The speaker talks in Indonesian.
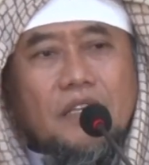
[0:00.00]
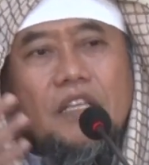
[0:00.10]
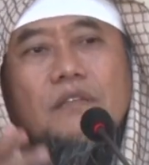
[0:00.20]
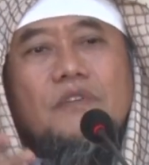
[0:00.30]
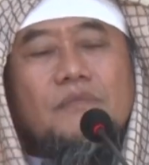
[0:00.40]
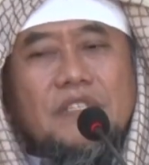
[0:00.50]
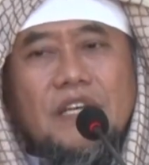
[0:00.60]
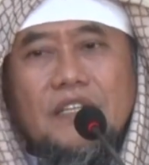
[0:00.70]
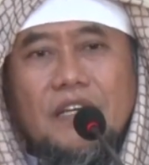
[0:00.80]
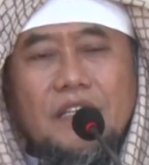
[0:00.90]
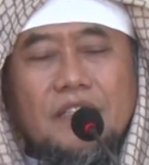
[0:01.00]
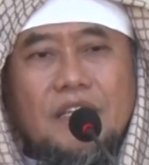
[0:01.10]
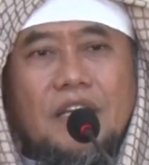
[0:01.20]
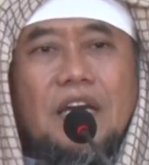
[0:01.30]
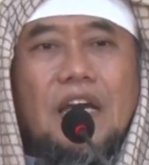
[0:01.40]
Ilmu menjaga
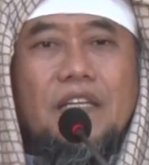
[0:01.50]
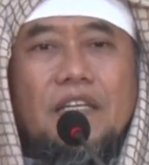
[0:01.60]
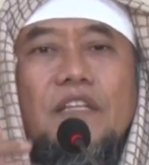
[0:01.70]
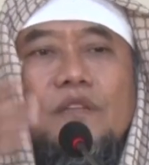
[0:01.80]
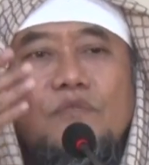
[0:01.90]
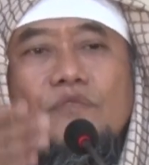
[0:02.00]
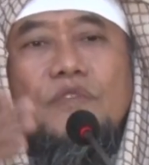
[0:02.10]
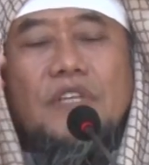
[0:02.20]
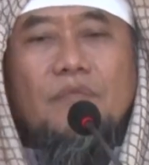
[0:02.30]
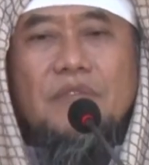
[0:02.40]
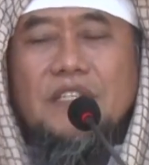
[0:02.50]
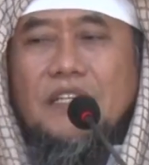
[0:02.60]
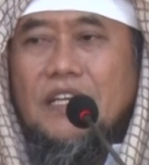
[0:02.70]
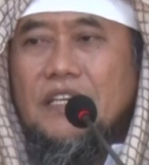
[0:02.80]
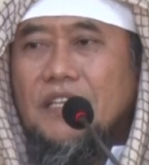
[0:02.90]
kita karena ilmu yang
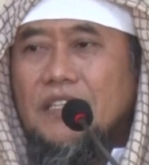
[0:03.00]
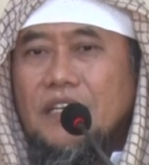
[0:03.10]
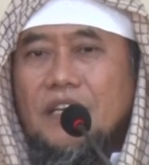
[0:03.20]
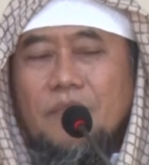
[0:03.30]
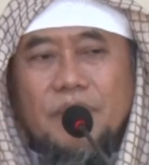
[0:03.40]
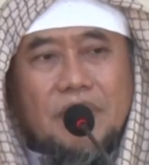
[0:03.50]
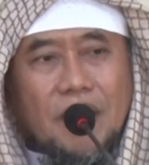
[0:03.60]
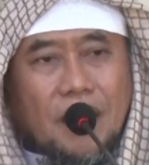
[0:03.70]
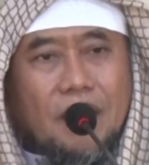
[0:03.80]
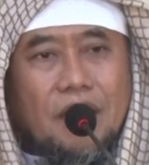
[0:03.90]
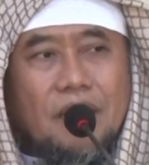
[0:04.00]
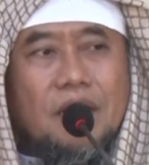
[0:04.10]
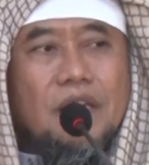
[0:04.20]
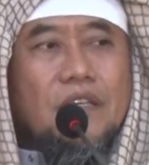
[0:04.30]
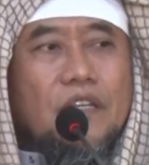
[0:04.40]
menjaga kita dari api neraka.
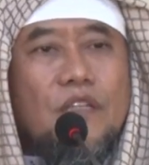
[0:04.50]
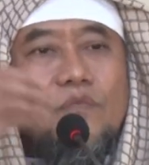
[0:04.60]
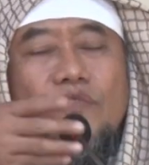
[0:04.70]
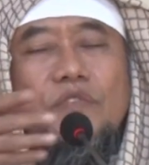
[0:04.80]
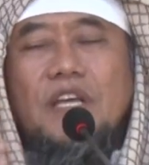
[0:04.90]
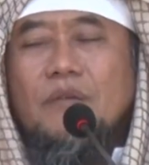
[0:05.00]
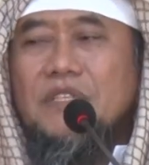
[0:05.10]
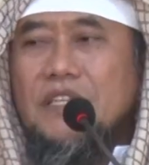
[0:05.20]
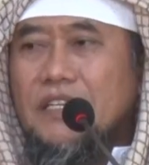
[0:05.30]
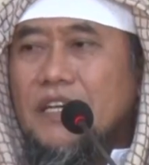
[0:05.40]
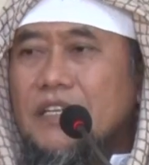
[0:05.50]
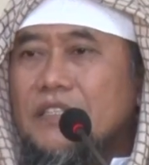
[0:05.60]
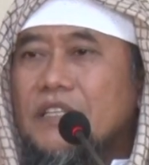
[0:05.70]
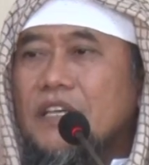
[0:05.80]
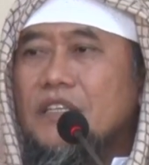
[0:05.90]
Ilmu yang menjaga
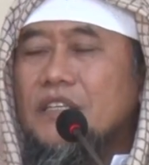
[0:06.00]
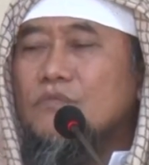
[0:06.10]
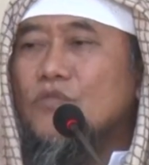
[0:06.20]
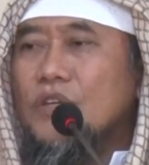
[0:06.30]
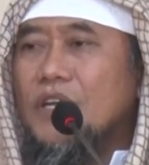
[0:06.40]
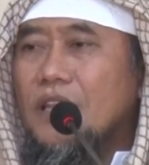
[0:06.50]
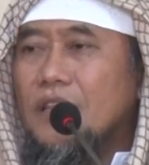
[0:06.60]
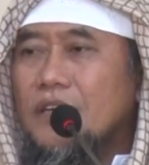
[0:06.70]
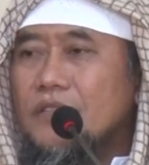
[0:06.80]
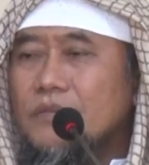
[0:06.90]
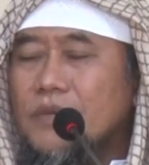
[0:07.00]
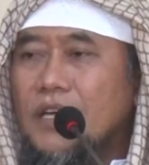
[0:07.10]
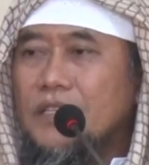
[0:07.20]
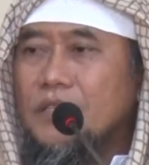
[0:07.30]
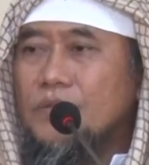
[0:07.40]
kita dari murka Allah
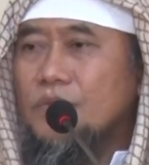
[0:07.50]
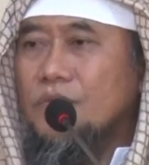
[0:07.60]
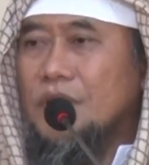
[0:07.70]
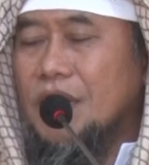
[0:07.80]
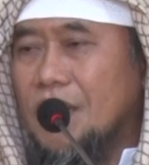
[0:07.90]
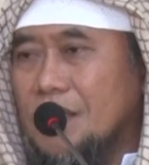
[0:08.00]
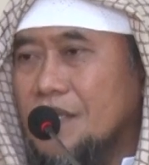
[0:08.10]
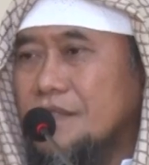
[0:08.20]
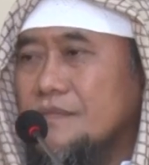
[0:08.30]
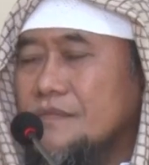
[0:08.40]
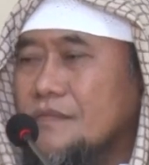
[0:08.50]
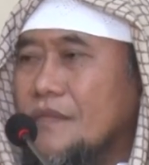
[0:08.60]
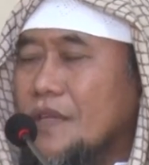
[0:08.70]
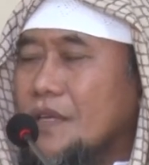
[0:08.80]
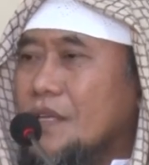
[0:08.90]
Subhanahu taala.
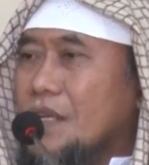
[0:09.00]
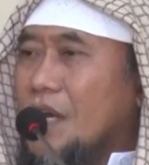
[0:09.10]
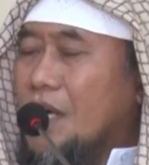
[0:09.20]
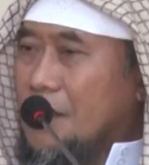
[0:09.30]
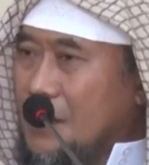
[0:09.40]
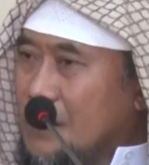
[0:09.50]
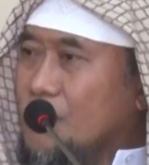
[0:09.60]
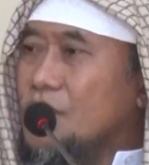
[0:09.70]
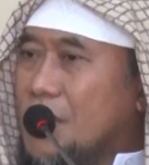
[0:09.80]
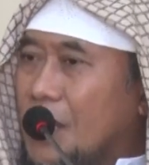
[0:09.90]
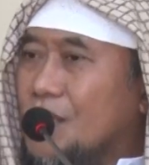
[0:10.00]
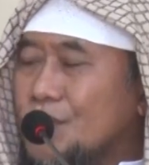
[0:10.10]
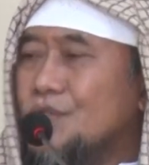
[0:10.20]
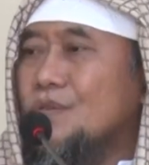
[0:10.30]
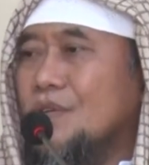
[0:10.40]
Al ilmu
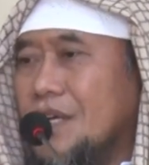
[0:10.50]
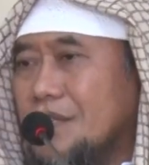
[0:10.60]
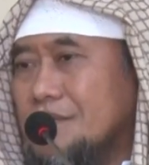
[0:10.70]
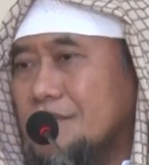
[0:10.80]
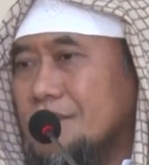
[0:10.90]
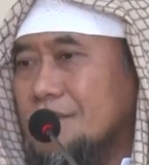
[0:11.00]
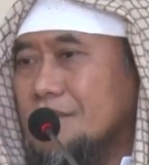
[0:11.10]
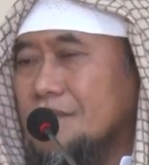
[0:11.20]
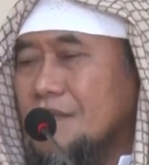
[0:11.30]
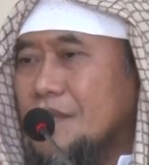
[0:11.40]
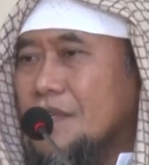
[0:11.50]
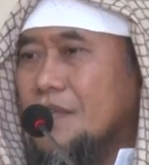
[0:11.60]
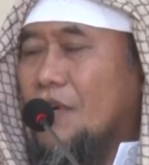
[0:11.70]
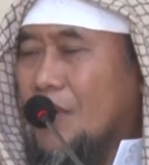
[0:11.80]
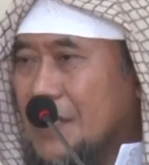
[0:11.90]
yahrusuka.
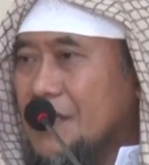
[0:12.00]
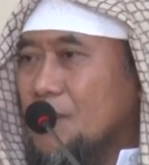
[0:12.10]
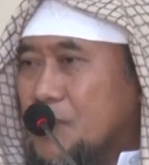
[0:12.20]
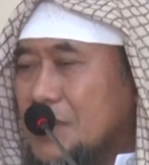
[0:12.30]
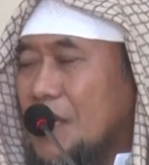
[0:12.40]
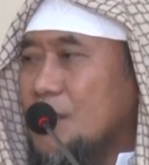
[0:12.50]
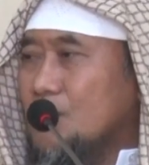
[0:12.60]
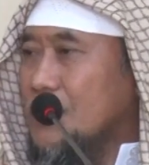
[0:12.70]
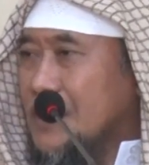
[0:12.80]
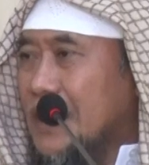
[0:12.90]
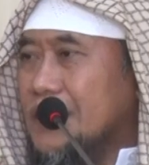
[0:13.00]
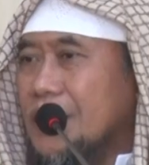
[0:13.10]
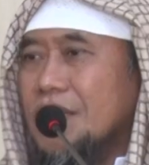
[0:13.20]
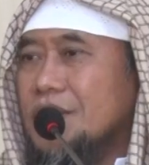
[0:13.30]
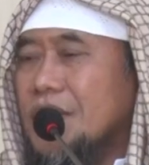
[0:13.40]
Orang yang punya ilmu tidak
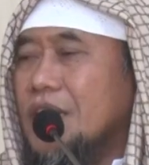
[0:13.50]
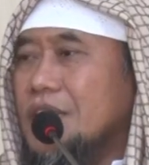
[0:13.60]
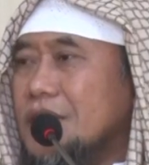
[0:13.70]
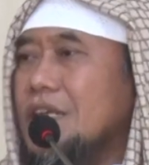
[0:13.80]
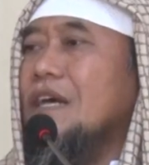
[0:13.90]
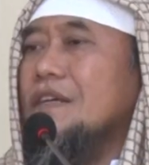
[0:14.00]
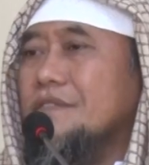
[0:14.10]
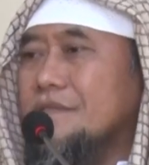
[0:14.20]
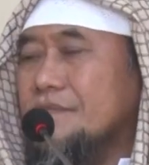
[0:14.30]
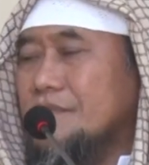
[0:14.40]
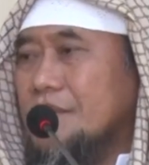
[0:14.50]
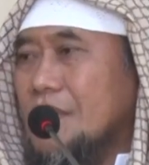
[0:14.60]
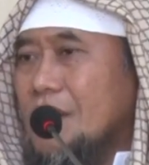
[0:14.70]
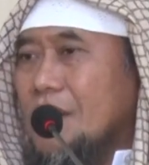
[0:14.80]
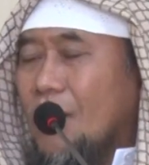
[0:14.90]
tergesa-gesa.
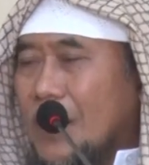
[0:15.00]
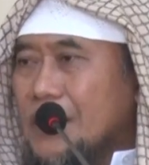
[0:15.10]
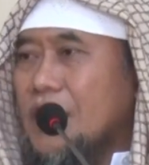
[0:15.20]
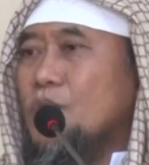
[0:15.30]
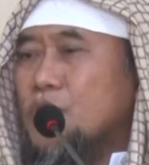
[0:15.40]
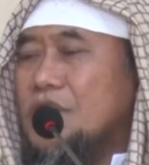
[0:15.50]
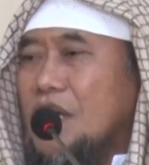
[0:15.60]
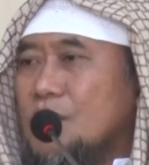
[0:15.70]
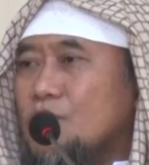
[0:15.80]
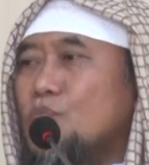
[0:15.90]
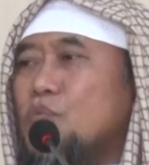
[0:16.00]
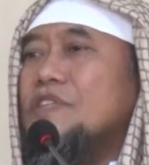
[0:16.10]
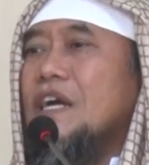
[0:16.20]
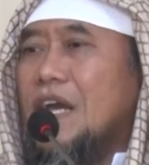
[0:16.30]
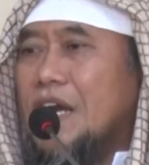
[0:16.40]
Orang yang punya ilmu
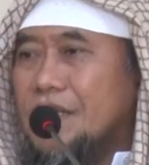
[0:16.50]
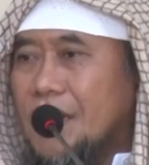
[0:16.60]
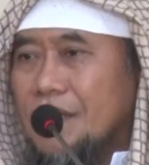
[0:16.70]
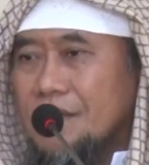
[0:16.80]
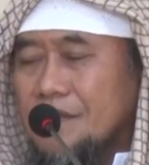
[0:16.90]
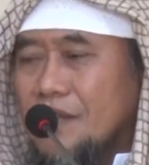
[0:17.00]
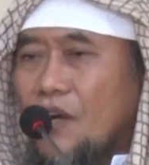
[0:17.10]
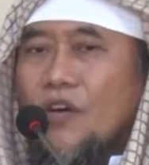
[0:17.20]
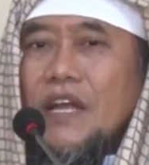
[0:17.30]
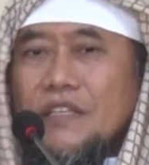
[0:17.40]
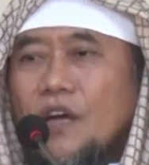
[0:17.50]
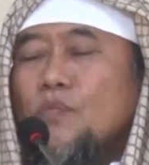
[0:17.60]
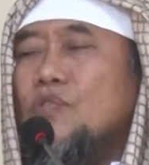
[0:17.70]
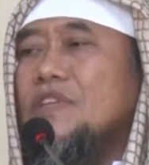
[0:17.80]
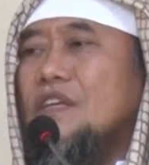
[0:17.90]
punya kadar. Orang
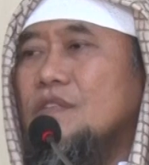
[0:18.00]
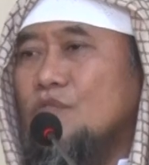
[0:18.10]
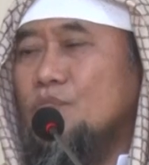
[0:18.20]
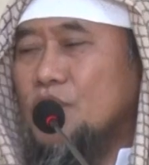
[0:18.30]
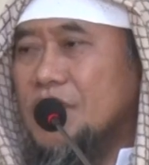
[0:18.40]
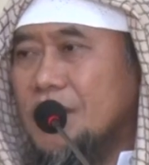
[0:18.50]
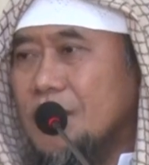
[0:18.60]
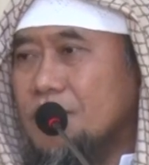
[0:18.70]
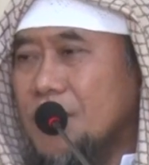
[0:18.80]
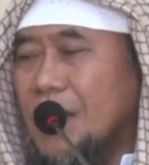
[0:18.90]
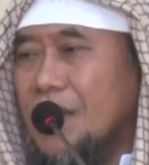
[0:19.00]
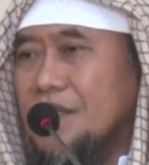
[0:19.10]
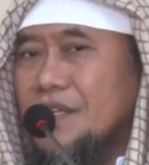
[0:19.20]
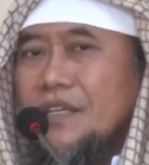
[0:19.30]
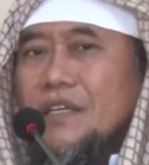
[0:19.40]
yang punya ilmu punya
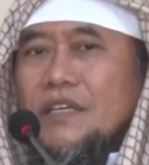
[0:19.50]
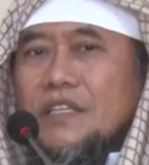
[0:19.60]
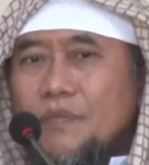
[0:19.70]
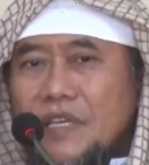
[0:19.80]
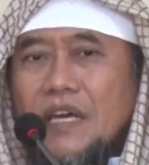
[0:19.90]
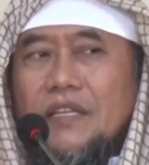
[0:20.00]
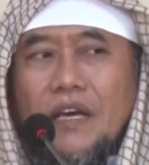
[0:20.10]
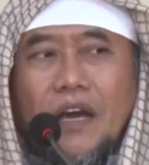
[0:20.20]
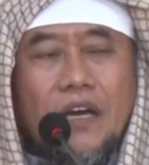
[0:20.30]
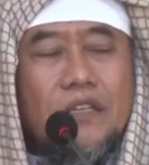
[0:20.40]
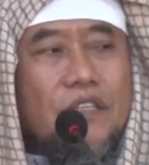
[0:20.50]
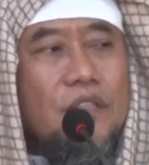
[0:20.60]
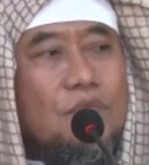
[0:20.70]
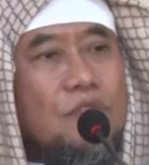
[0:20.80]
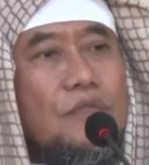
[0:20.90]
timbangan. Demikianlah al
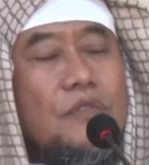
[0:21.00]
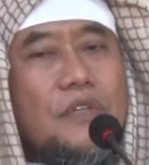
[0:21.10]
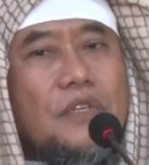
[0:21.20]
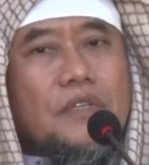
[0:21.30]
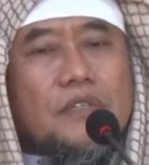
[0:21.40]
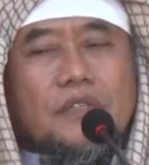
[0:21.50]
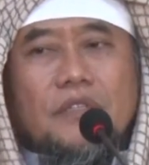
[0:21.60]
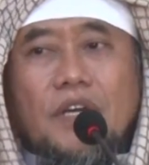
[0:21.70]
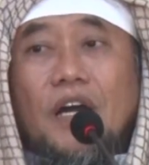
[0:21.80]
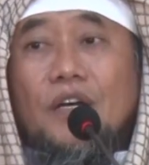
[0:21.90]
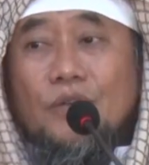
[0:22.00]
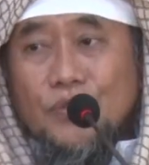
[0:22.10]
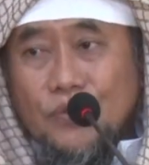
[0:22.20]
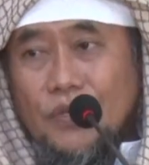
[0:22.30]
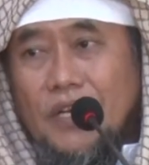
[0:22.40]
ilmu
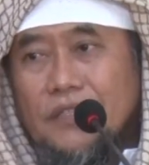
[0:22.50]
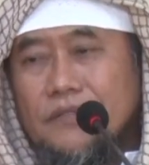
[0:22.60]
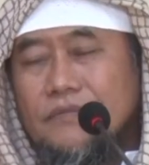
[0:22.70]
yahrusuka.